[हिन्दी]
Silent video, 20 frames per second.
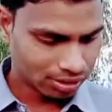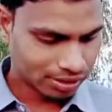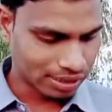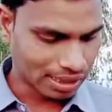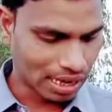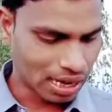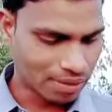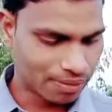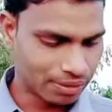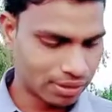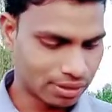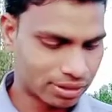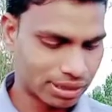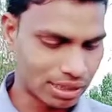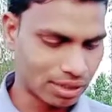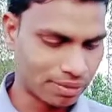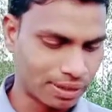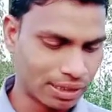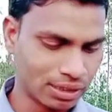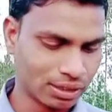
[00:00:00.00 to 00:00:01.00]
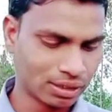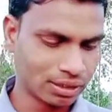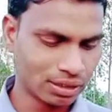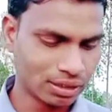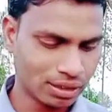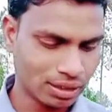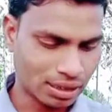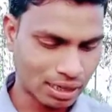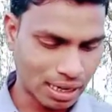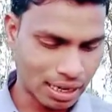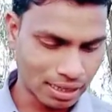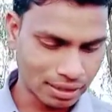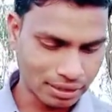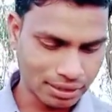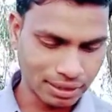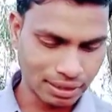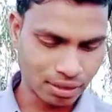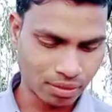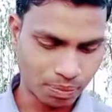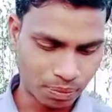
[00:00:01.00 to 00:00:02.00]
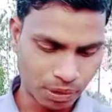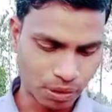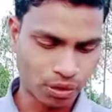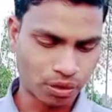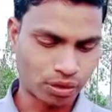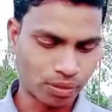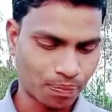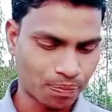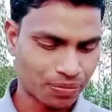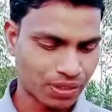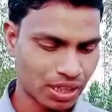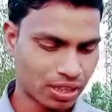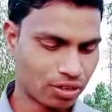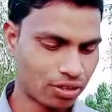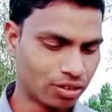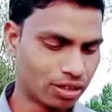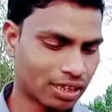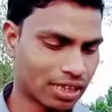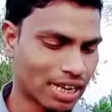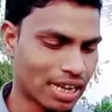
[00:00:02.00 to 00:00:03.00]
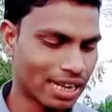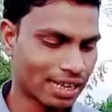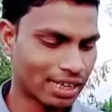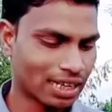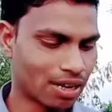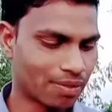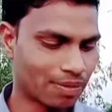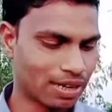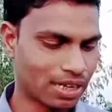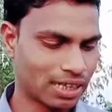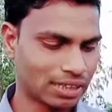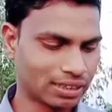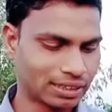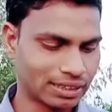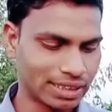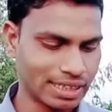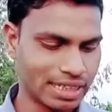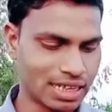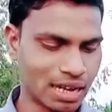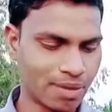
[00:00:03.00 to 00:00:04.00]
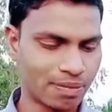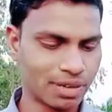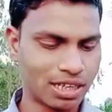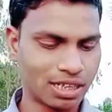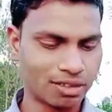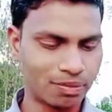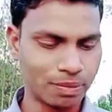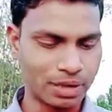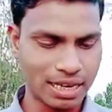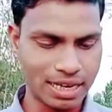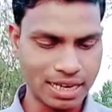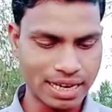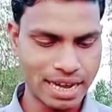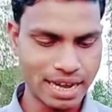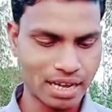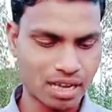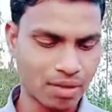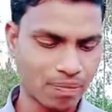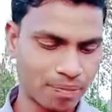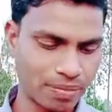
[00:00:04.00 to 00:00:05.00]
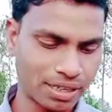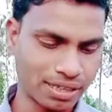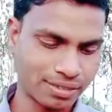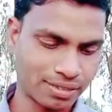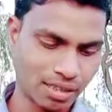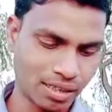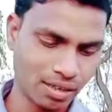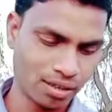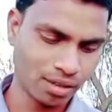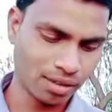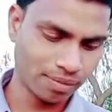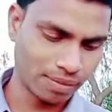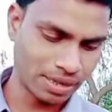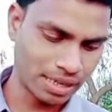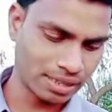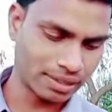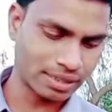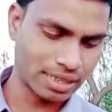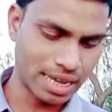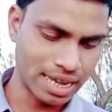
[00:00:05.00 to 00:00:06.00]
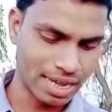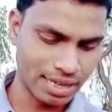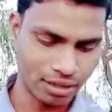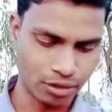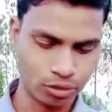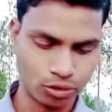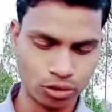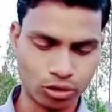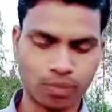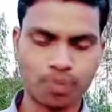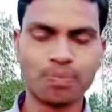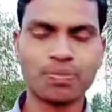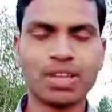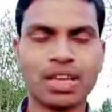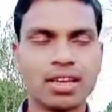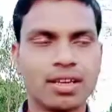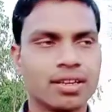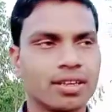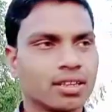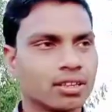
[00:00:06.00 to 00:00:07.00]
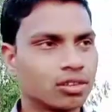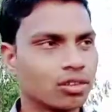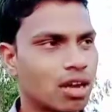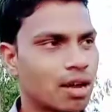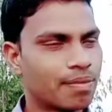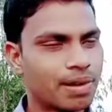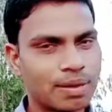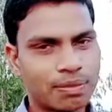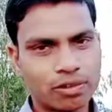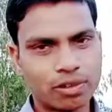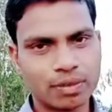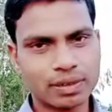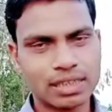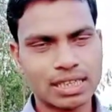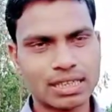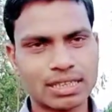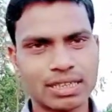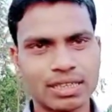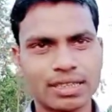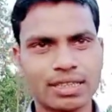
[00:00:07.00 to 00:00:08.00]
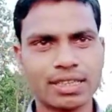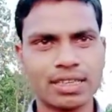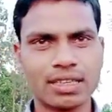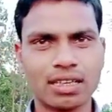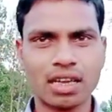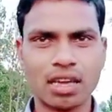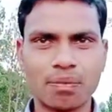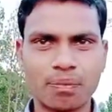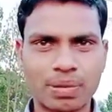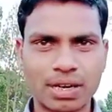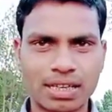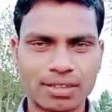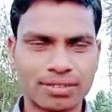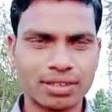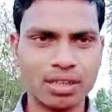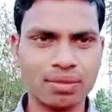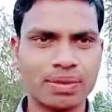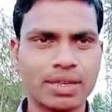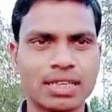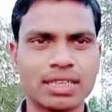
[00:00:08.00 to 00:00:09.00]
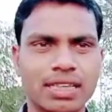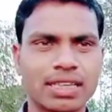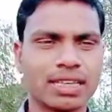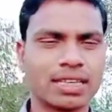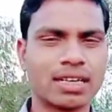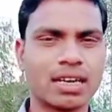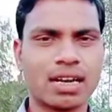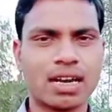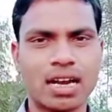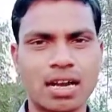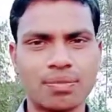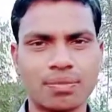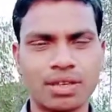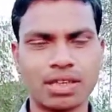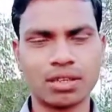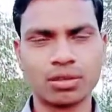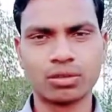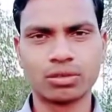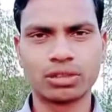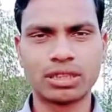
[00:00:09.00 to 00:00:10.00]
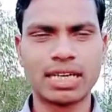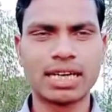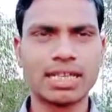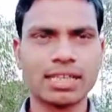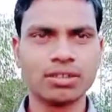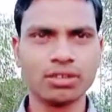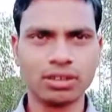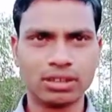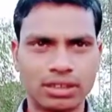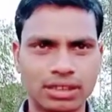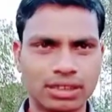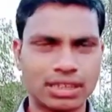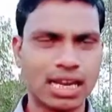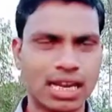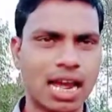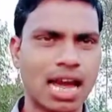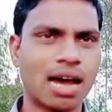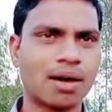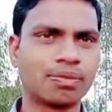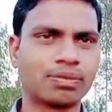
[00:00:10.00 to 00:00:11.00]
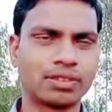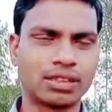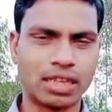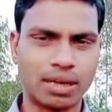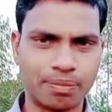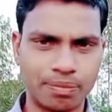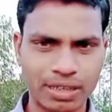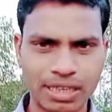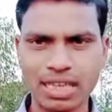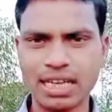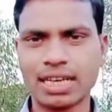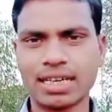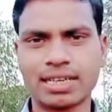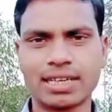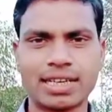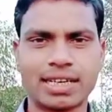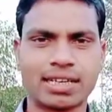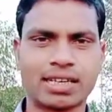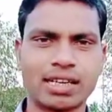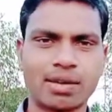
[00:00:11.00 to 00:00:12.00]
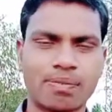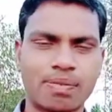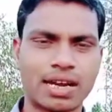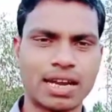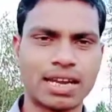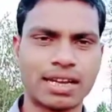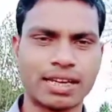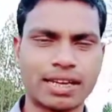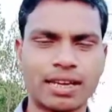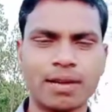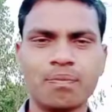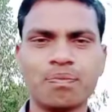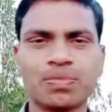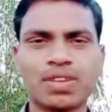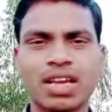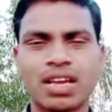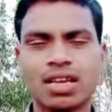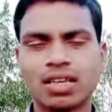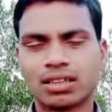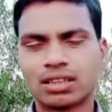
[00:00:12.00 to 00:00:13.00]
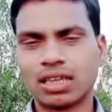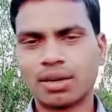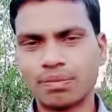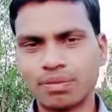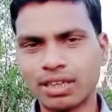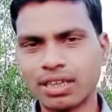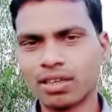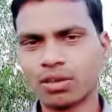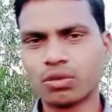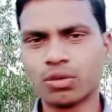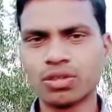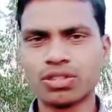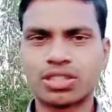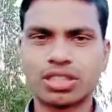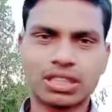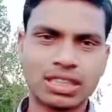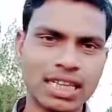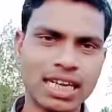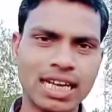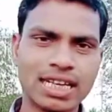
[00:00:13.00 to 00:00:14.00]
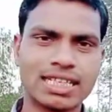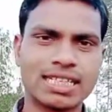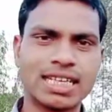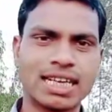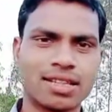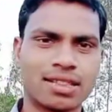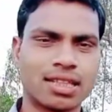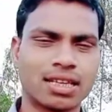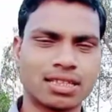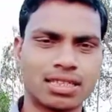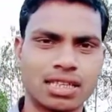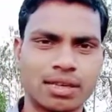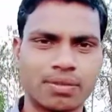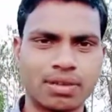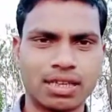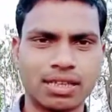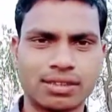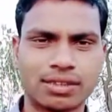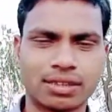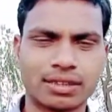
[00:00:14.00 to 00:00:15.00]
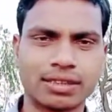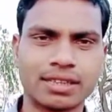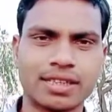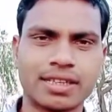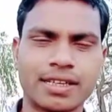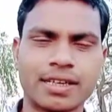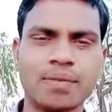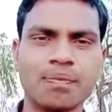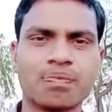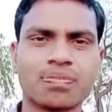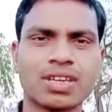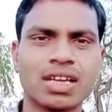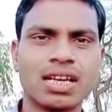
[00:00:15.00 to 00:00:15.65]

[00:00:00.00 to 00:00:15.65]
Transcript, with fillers: शराब श्रवण कार तक ब्लॉग इन्होंने कहा है कि हमारा तेरह मिनट में एक इम्प्रेशन भेजता है यूट्यूब तो हम आपको बता दें कि इम्प्रेशन भेजने का काम ये होता है जो जितना आप थंबनेल अट्रैक्टिव बनाएंगे थंबनेल को जितना अच्छा से अच्छा बना सकते हैं